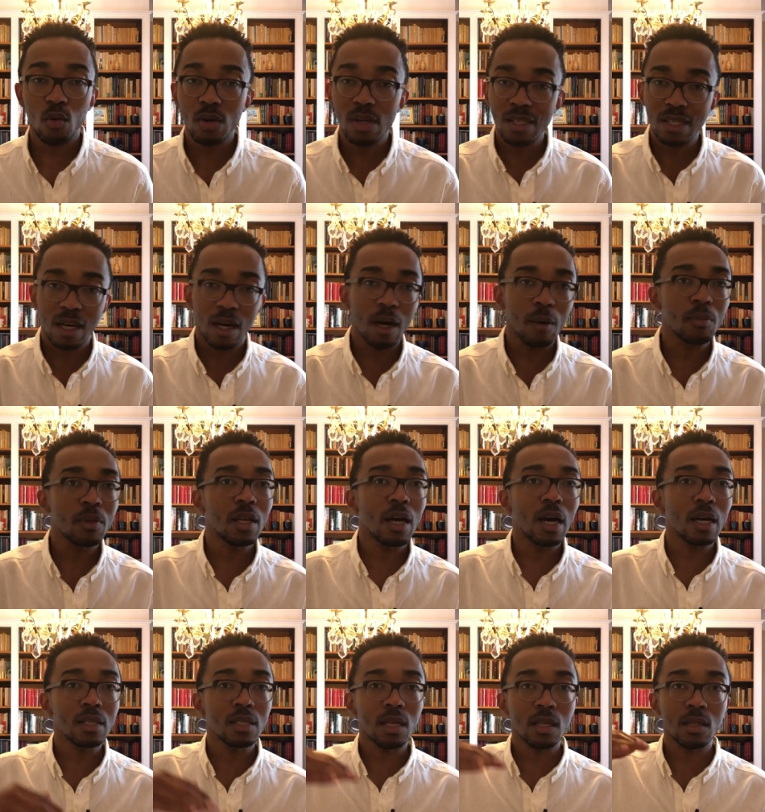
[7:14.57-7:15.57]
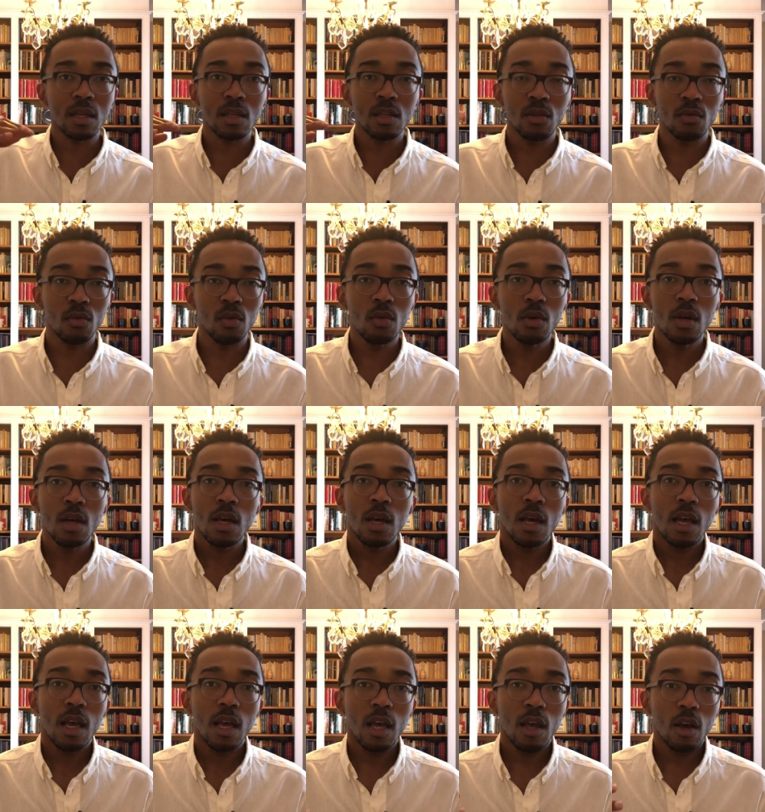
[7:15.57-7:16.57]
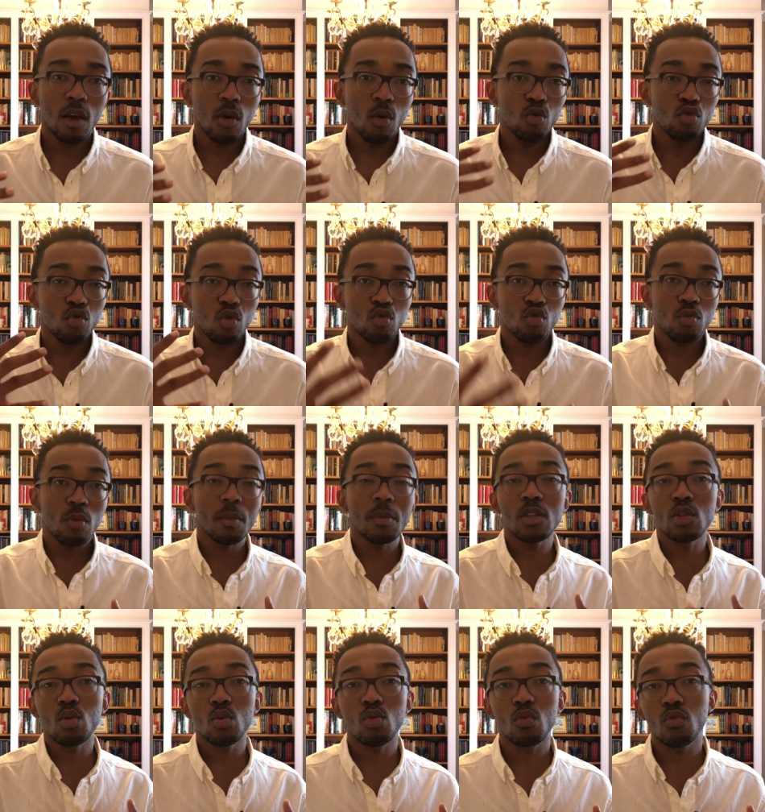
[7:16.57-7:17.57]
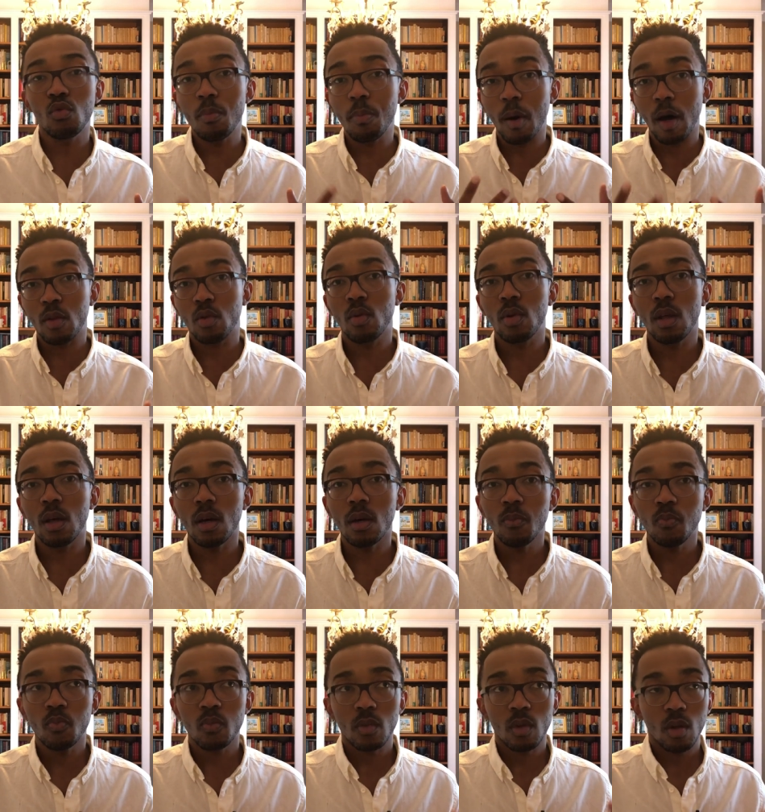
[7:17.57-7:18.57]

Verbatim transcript: On les a amenés à un certain niveau et aujourd'hui même, ils sont devenus partenaires